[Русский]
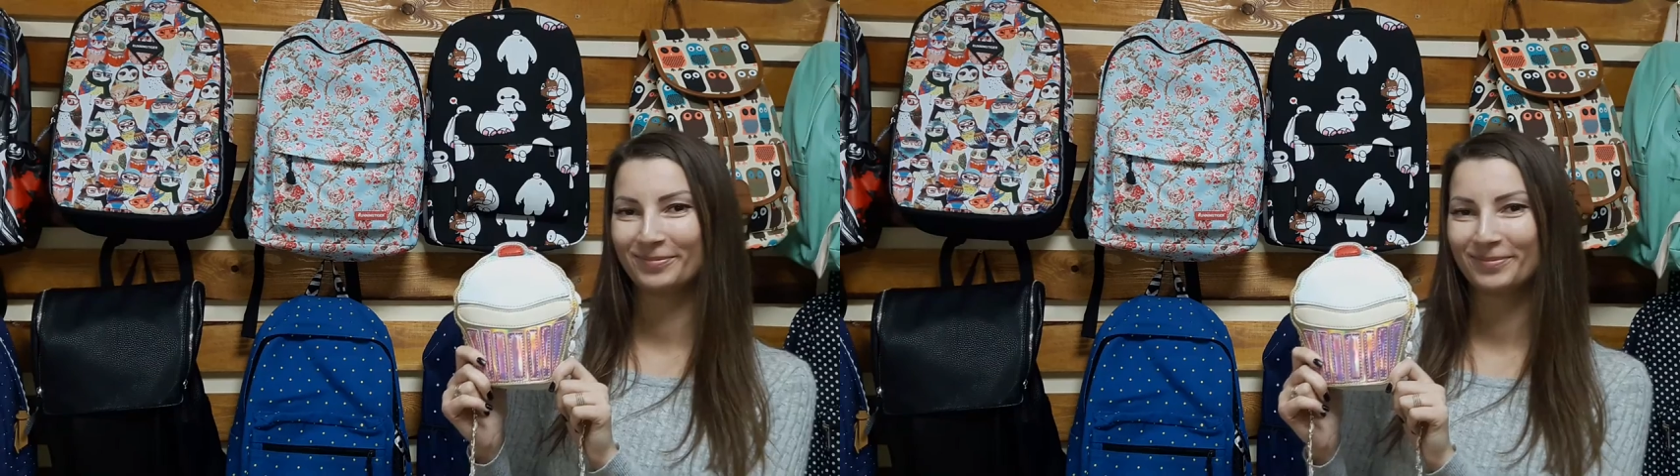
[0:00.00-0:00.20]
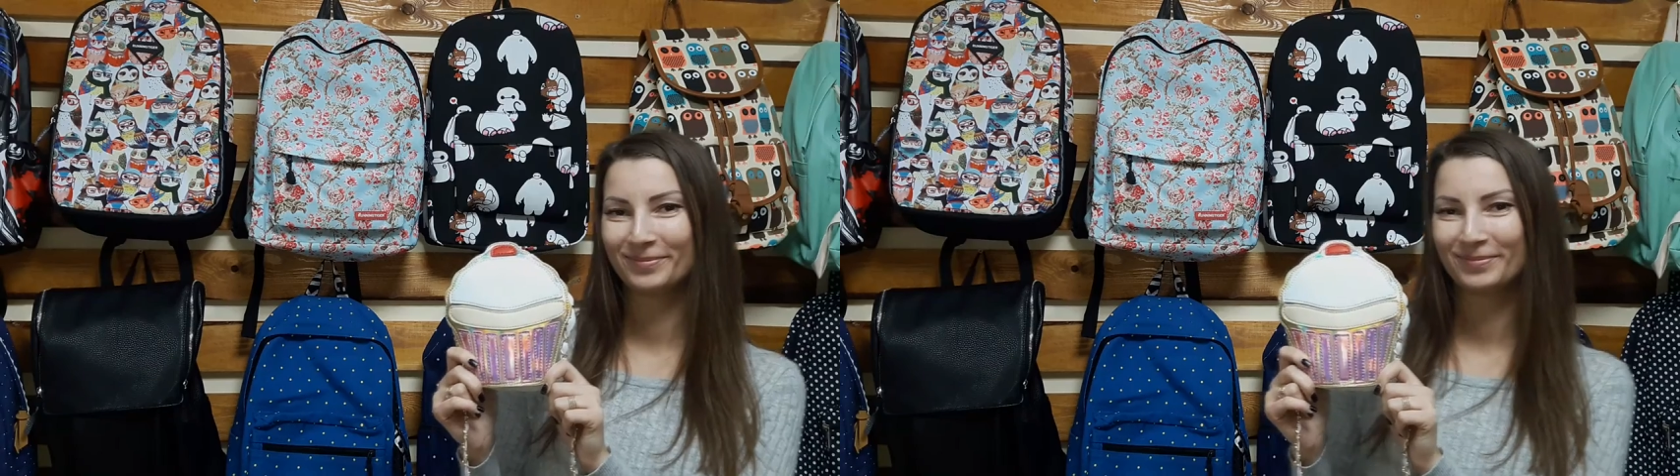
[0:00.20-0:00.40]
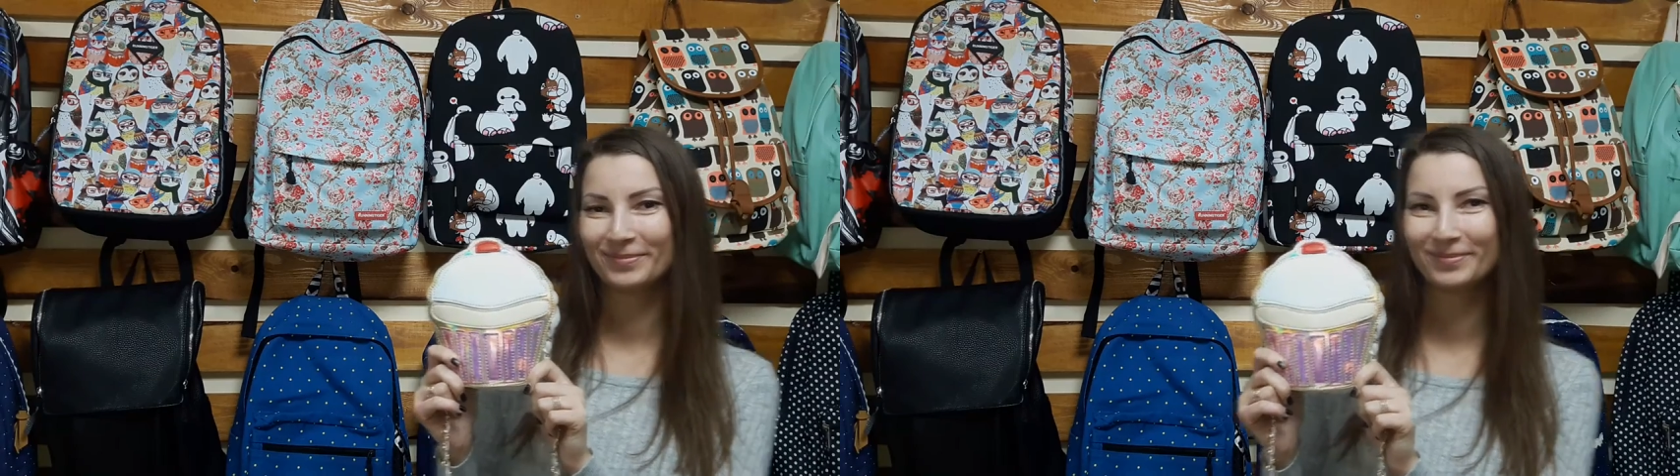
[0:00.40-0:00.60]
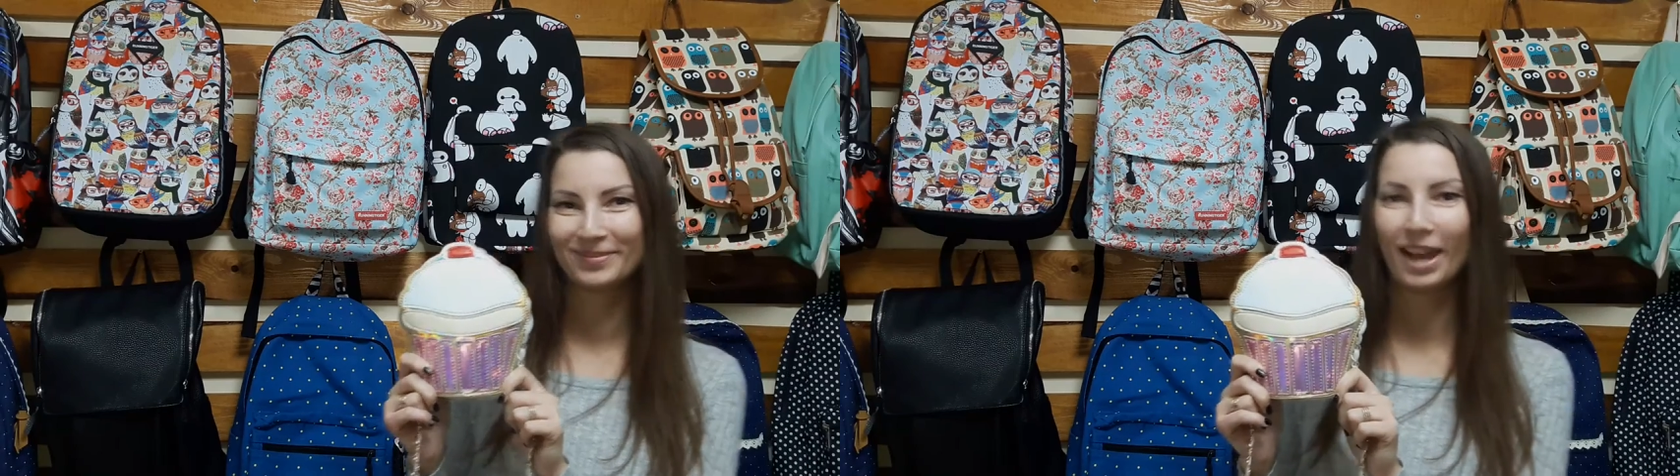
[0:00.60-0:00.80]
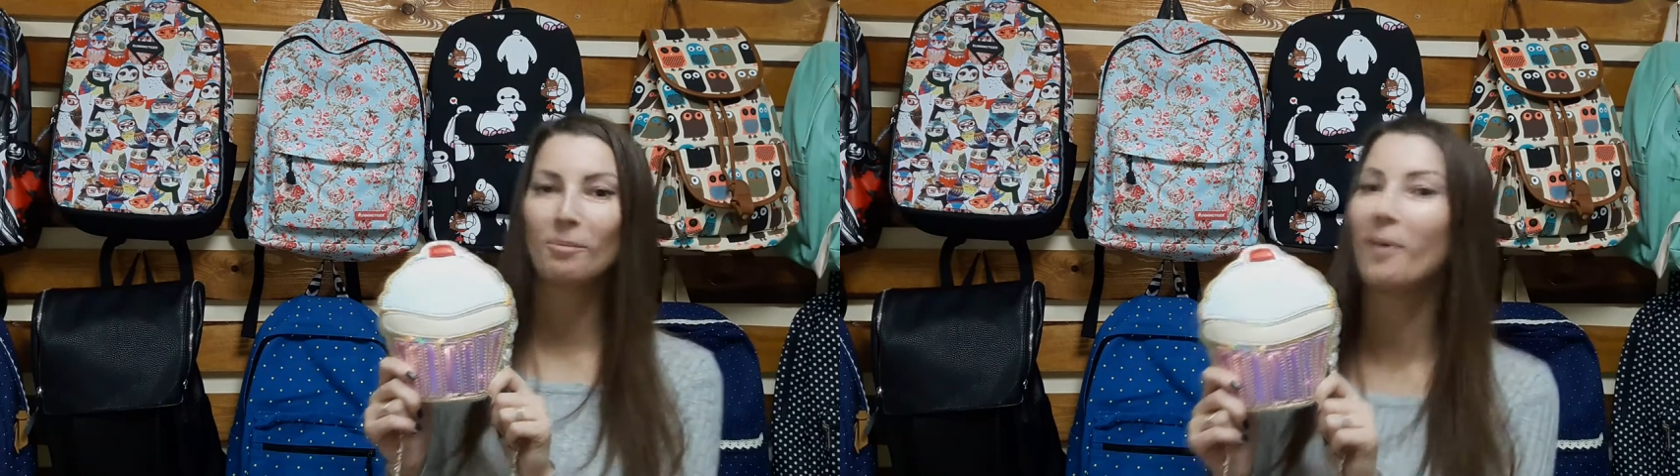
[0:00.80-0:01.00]
А
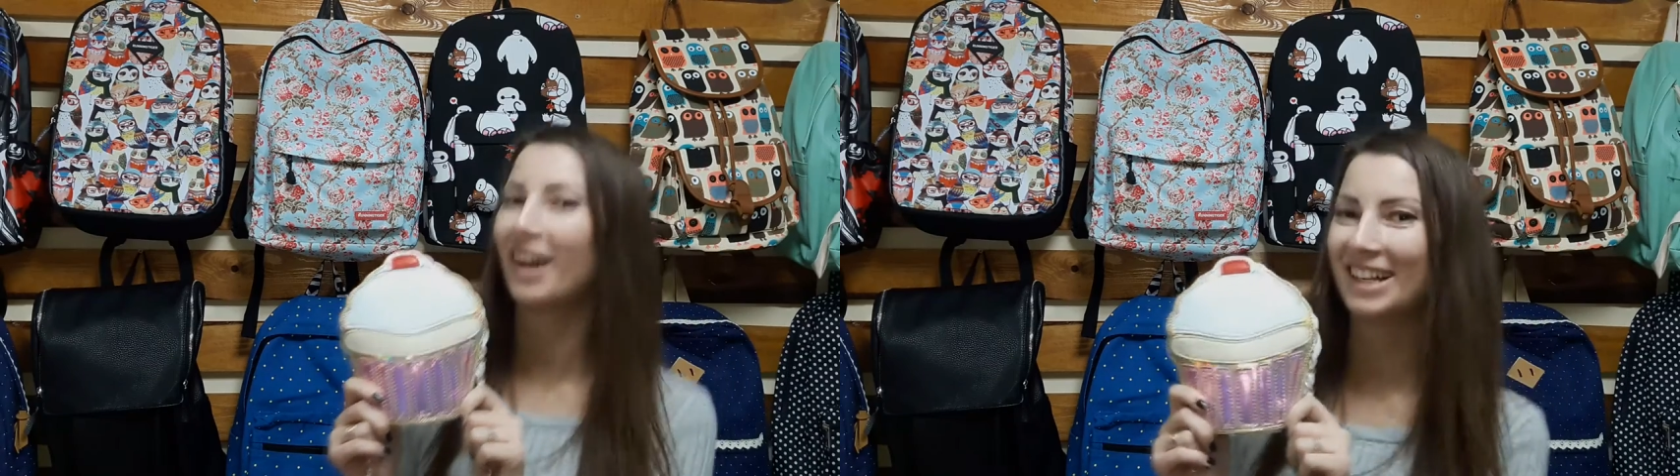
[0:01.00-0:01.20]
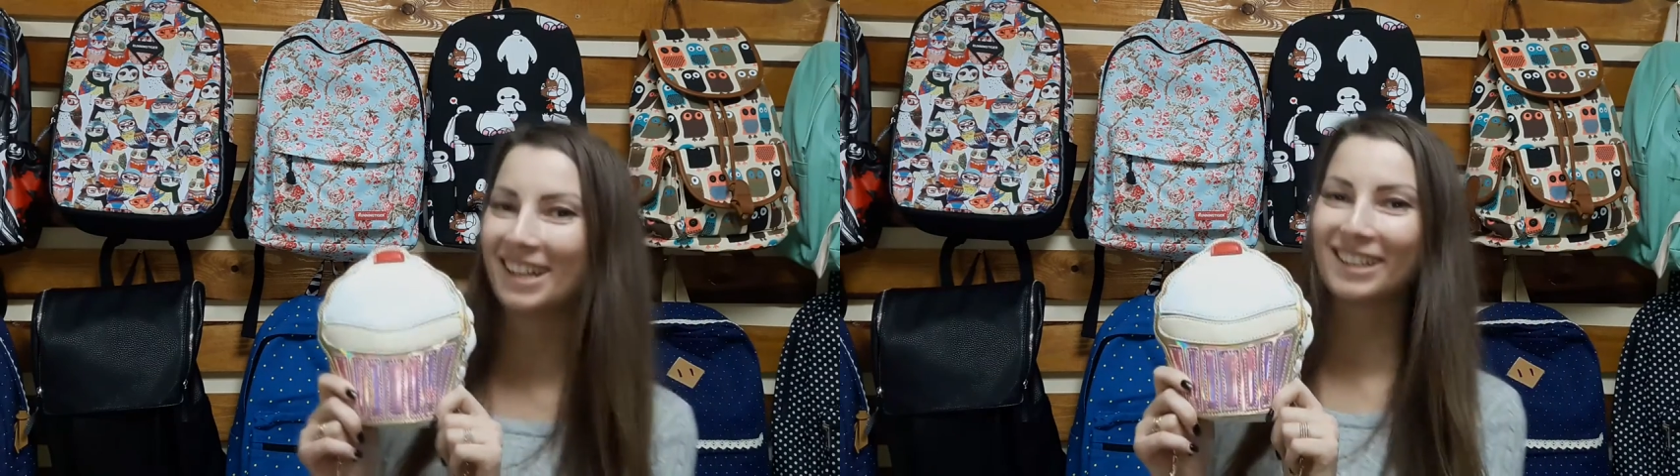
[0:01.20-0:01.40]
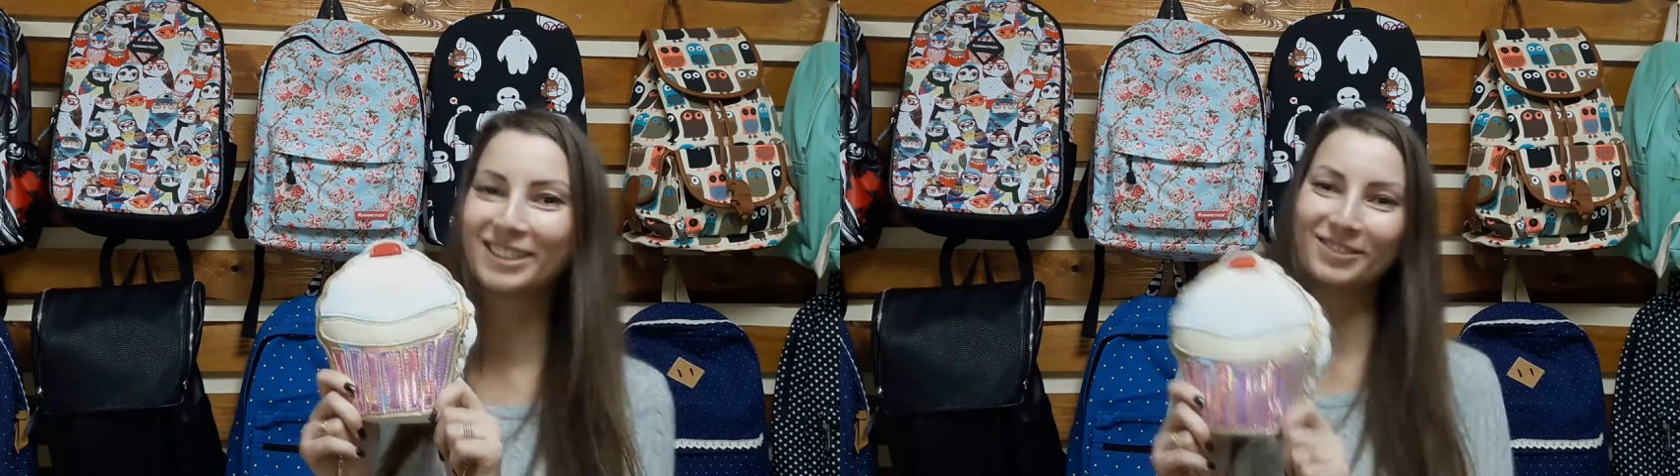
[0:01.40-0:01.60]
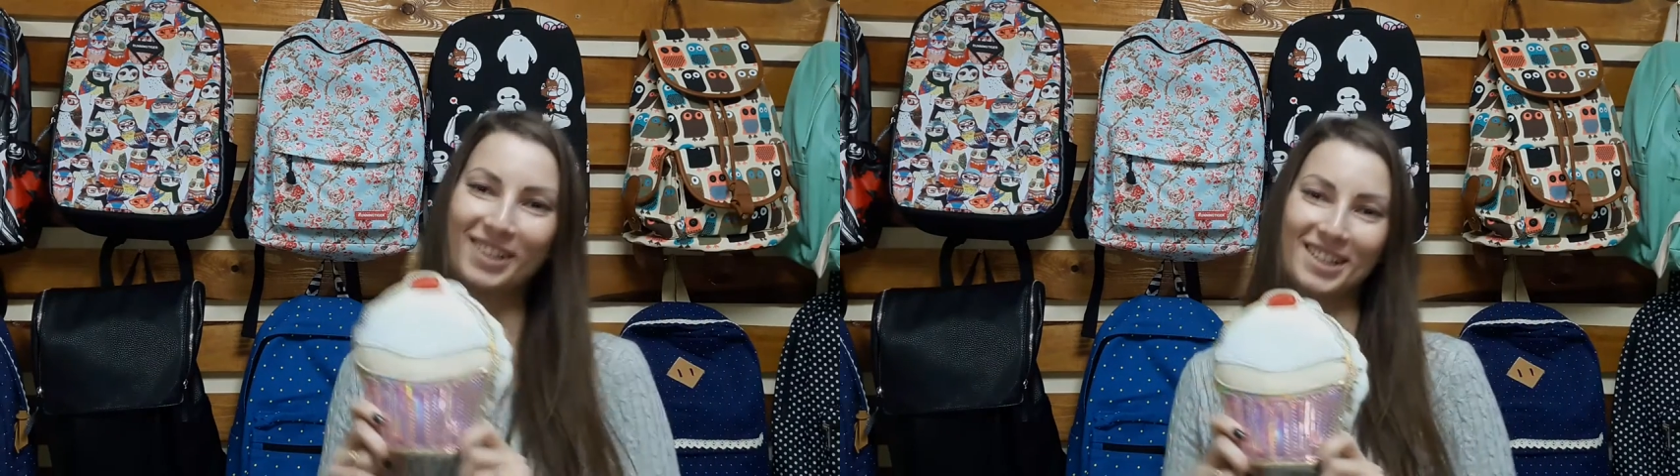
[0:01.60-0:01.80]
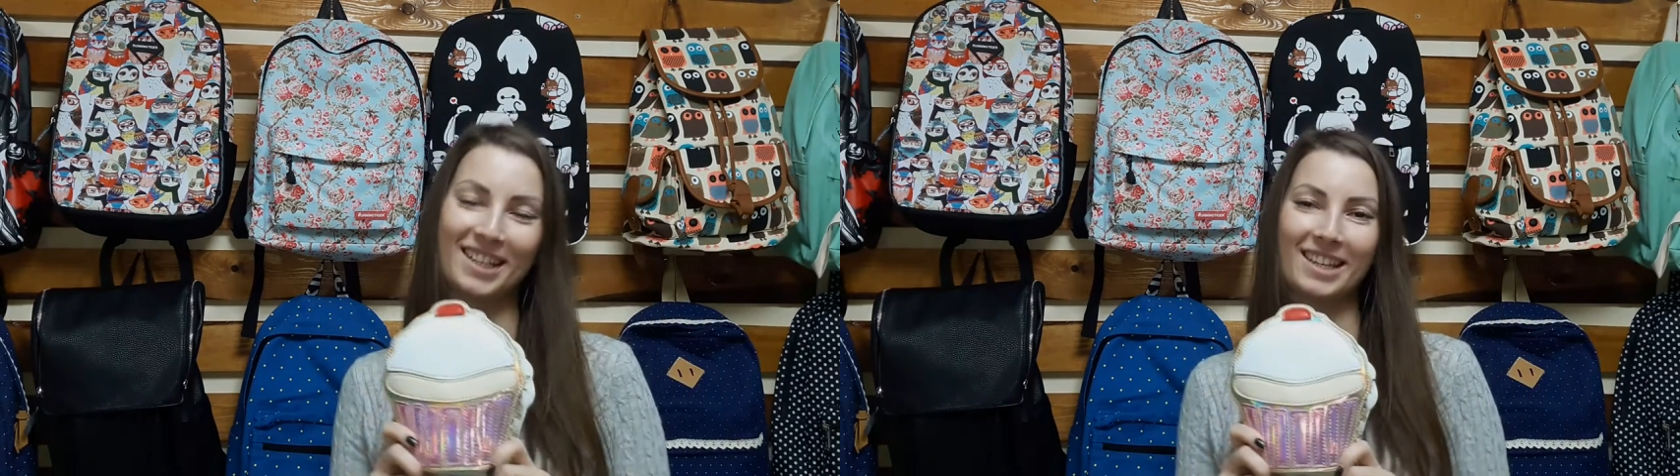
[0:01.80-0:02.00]
маленькая сумочка? А маленькая
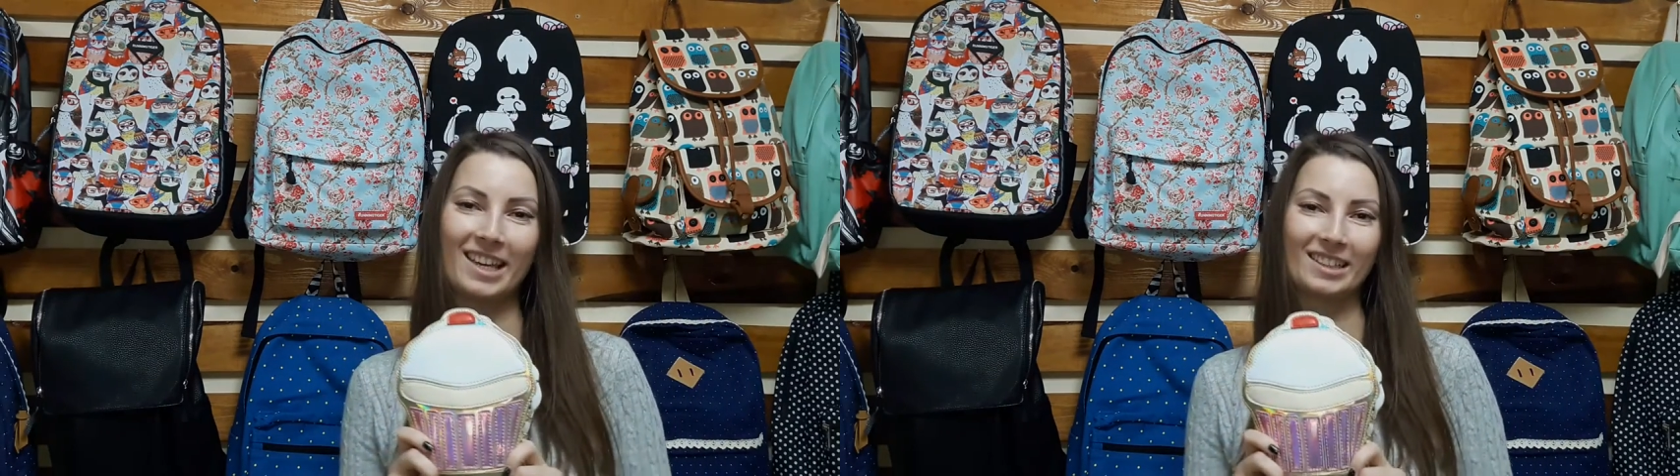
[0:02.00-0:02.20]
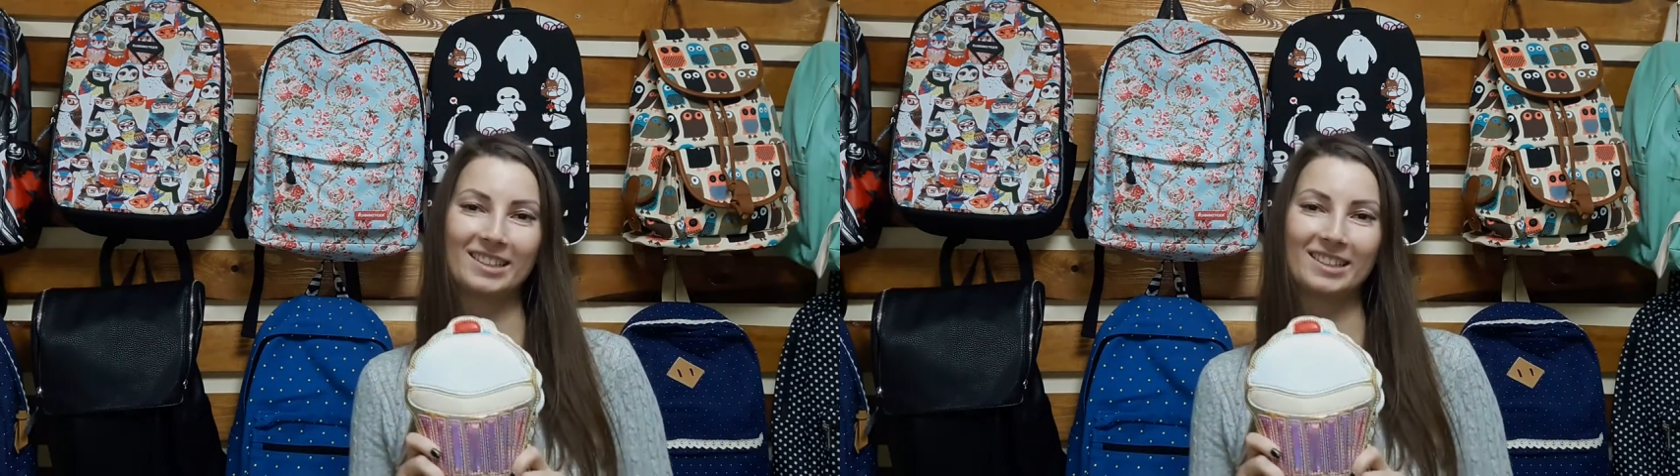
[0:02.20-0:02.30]
сумочки кекс.